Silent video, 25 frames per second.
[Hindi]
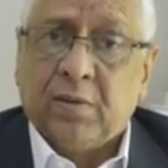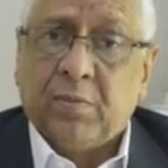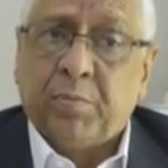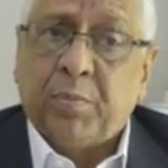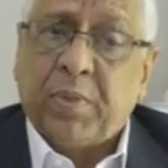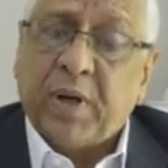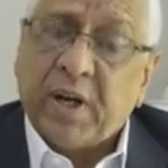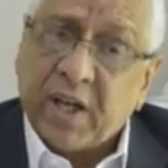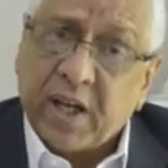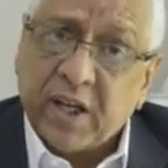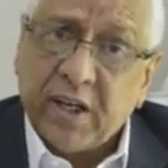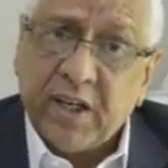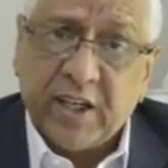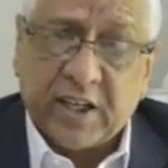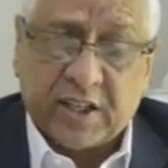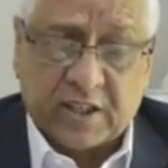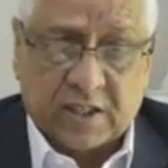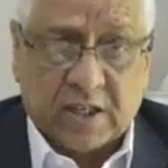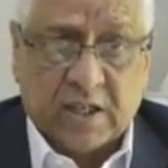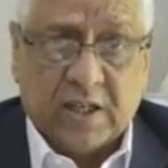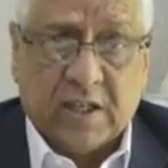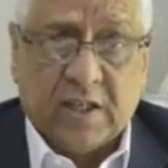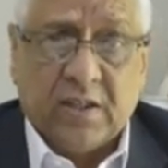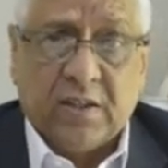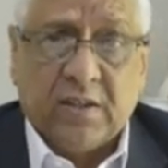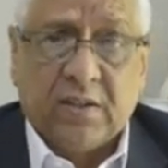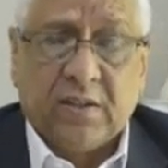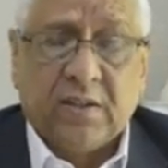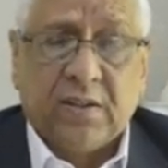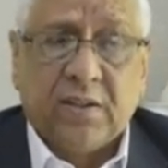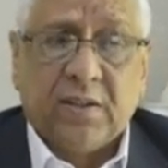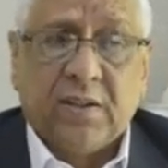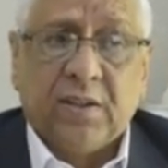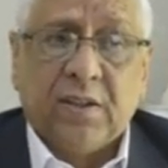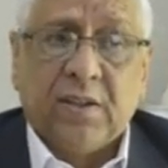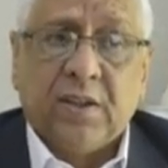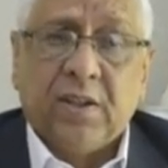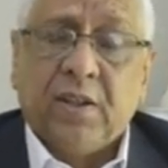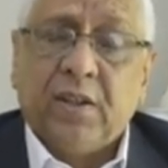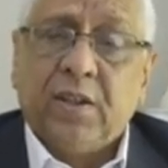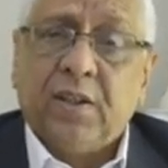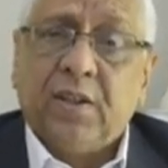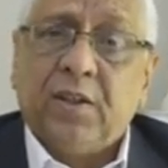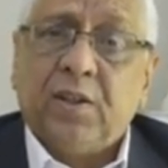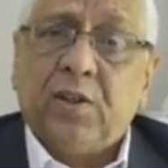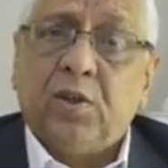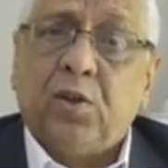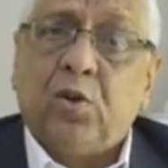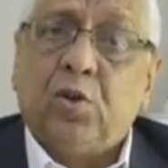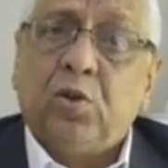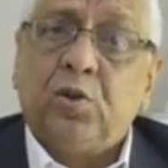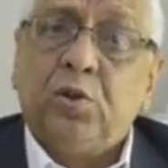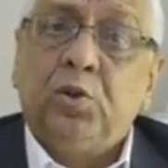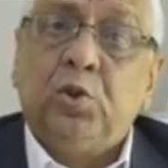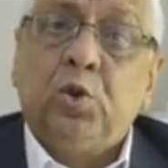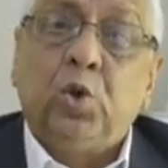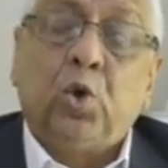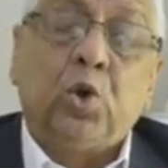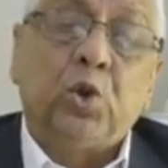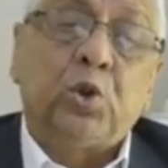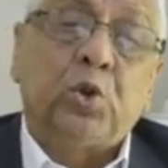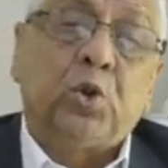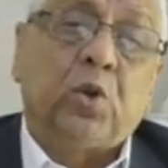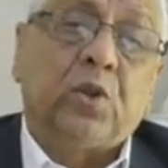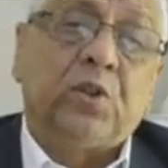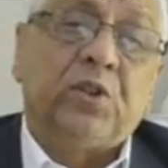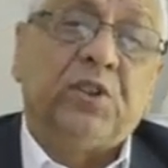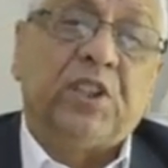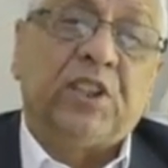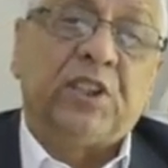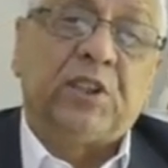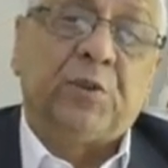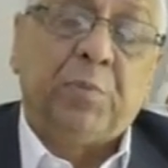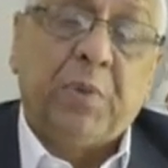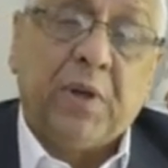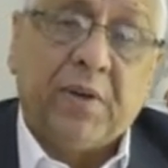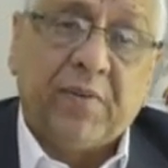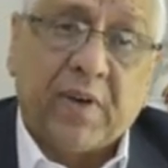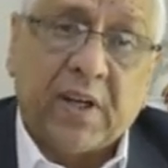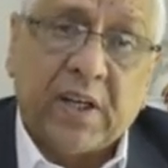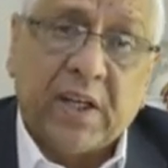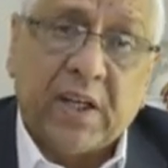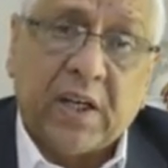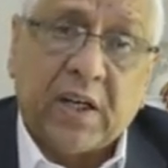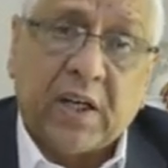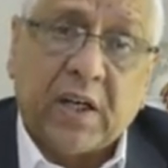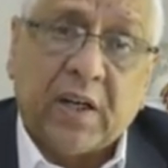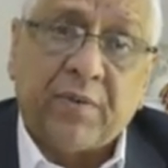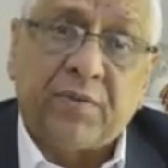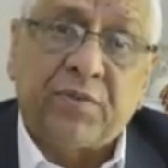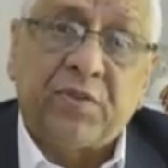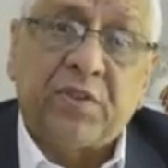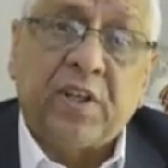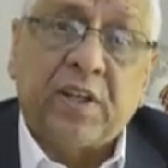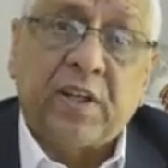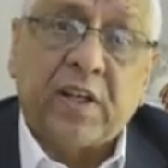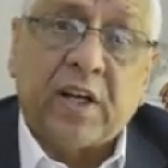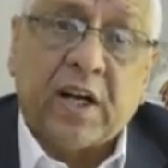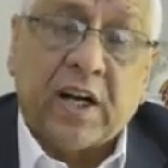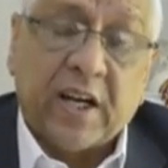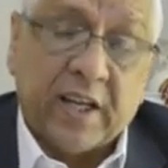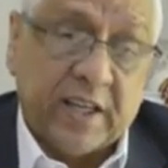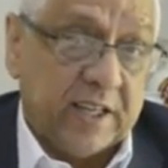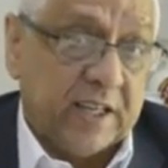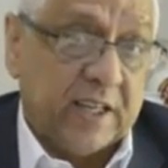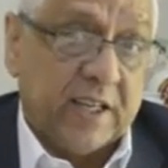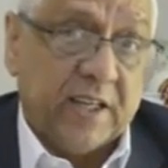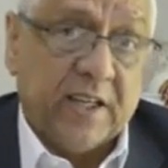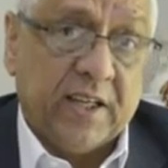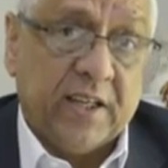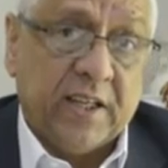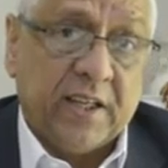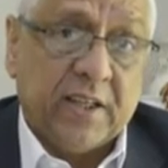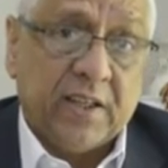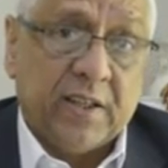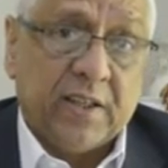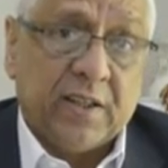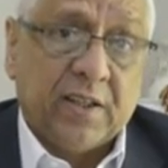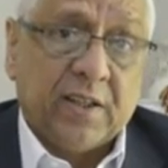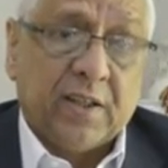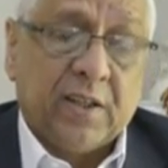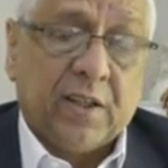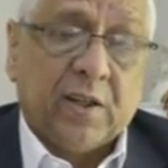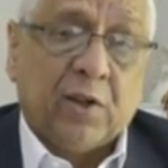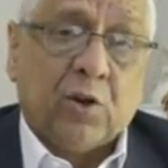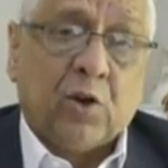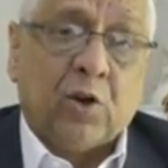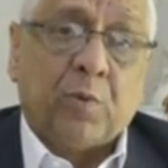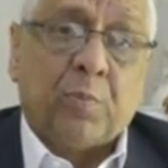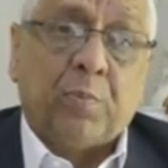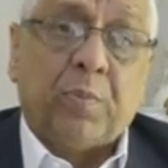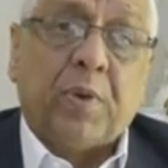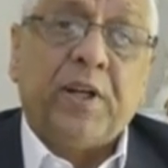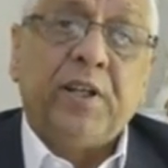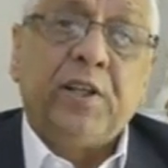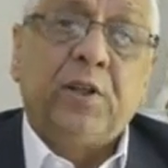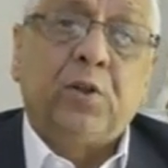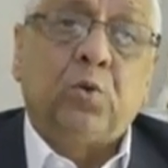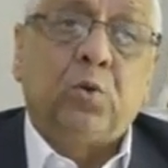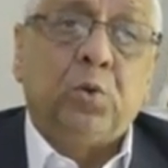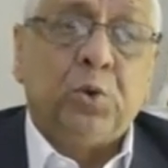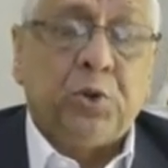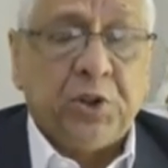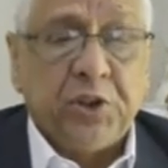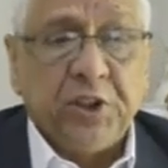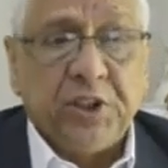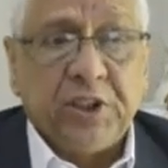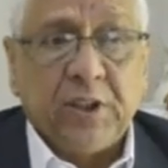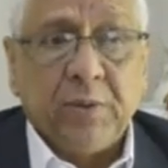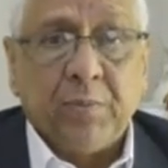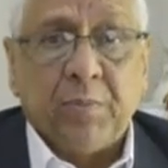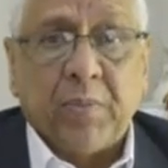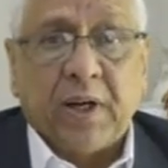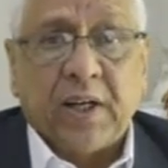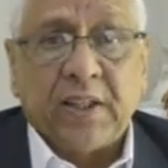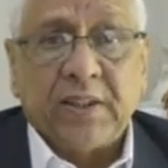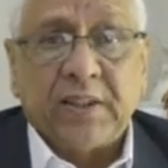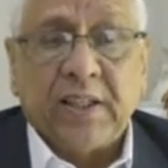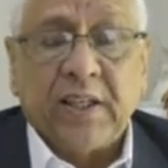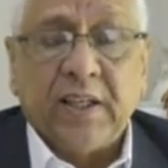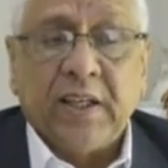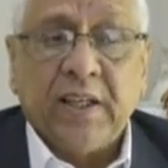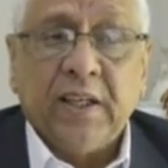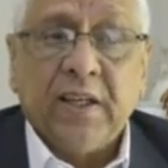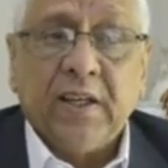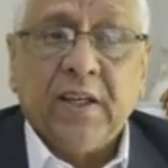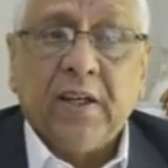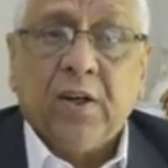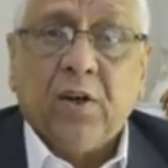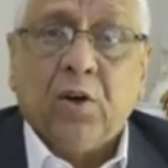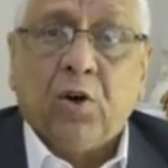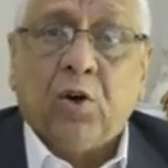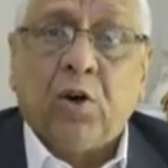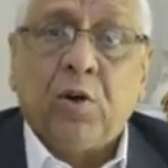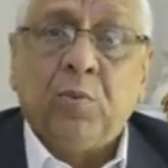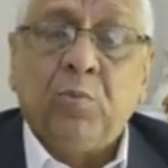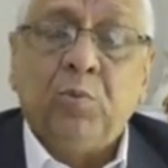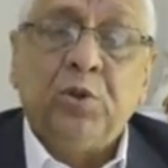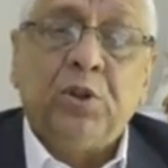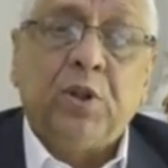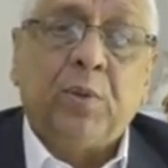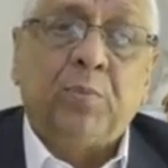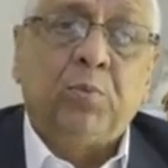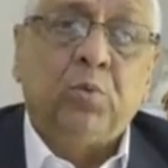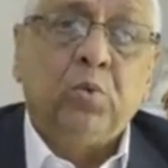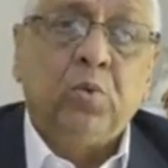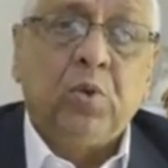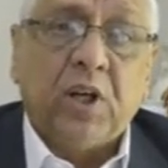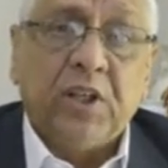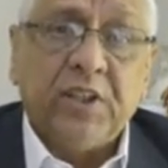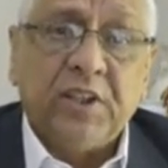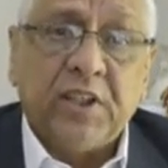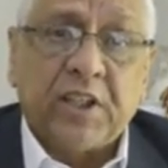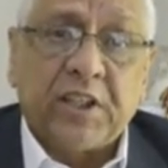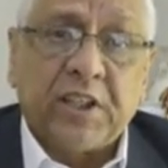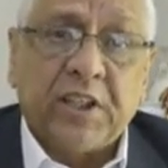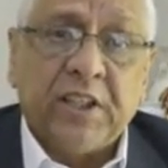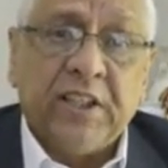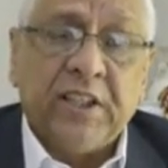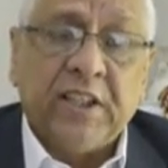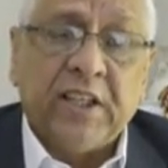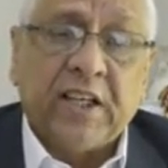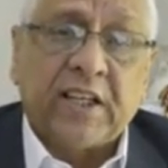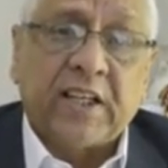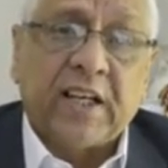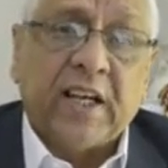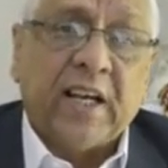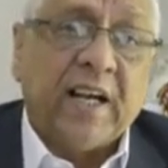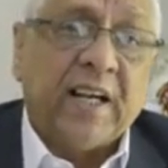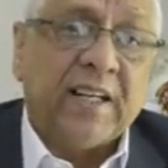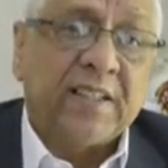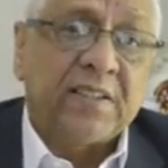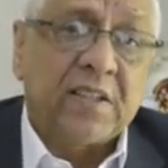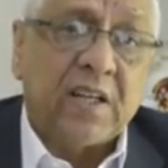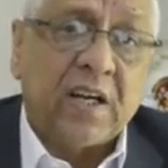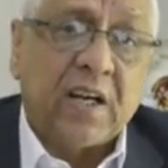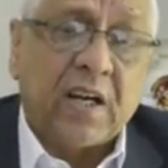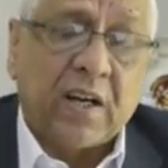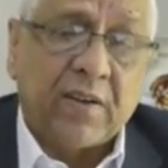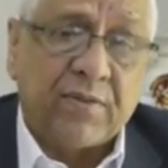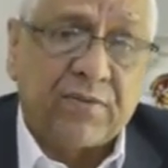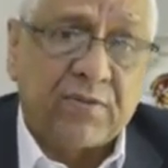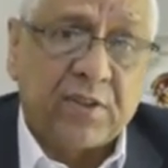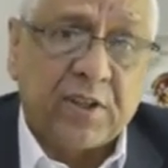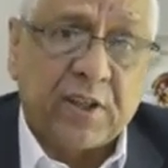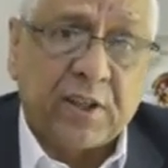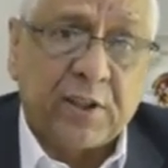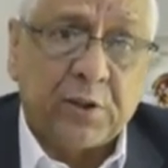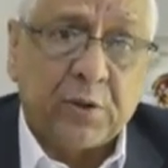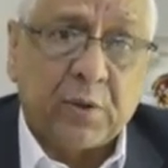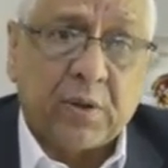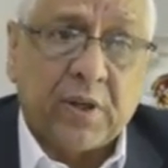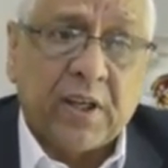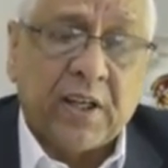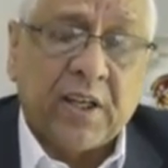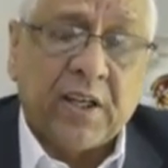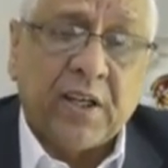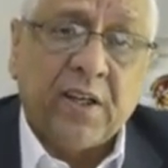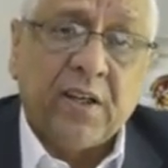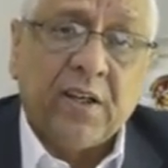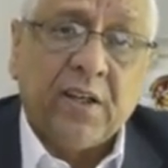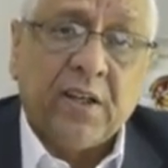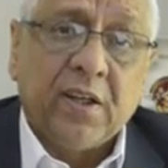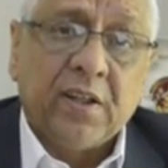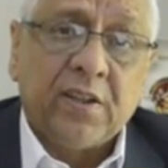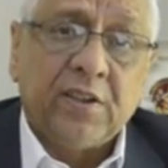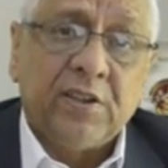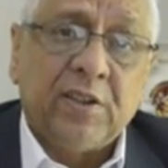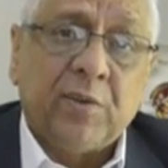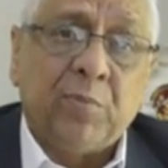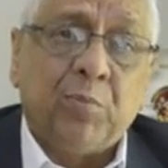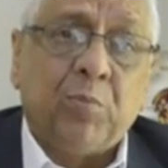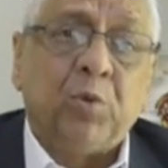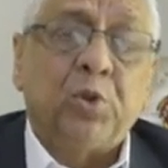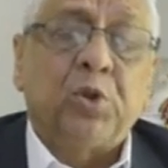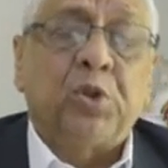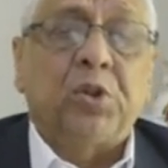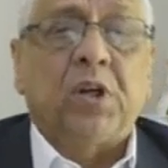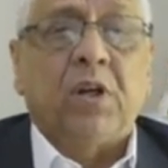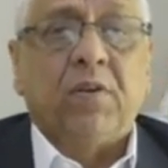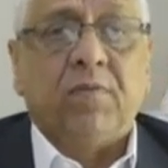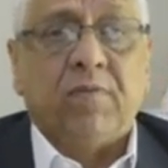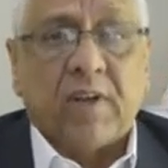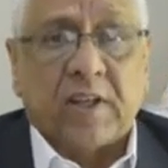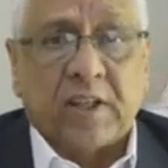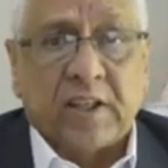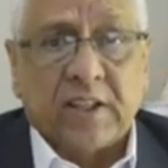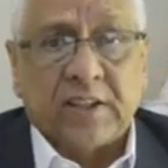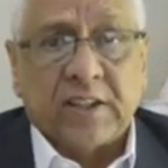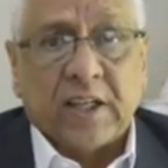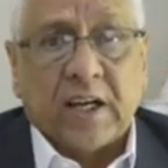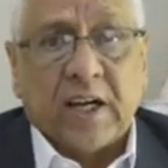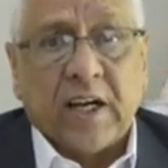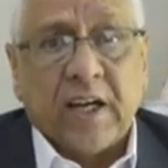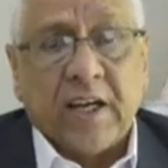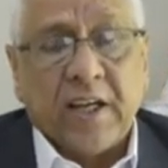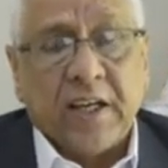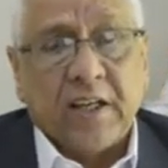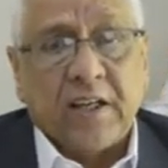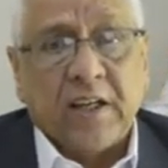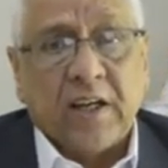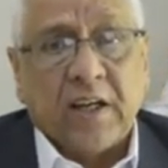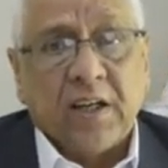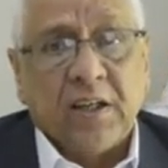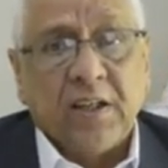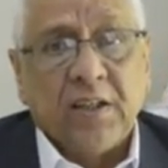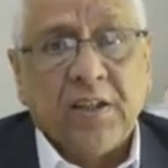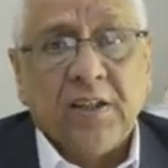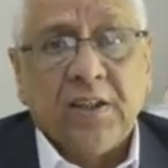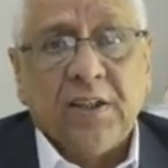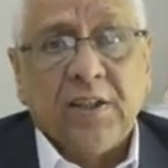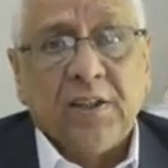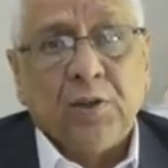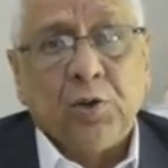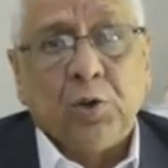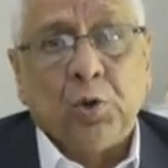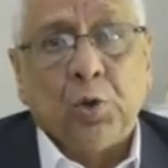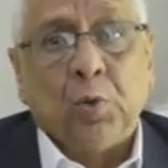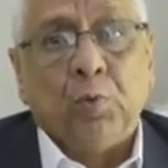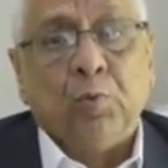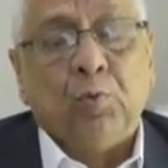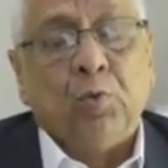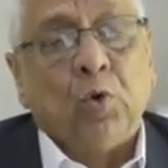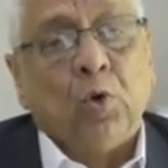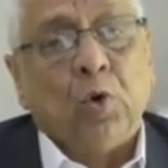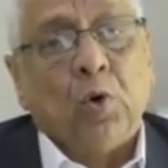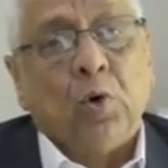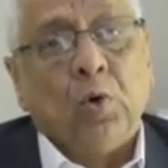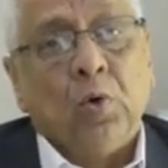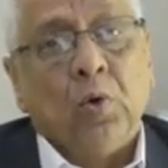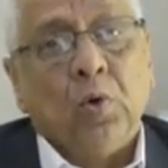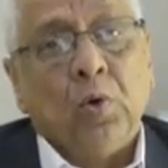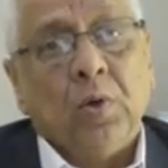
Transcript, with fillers: पढ़ा लिखा जोश और जज्बे वाला अफसर आया है और बड़ी खुशी की बात है और मुझे पूरा यकीन है कि ऐसा अफसर जो है जब मुश्किल वक्त आएगा तो वो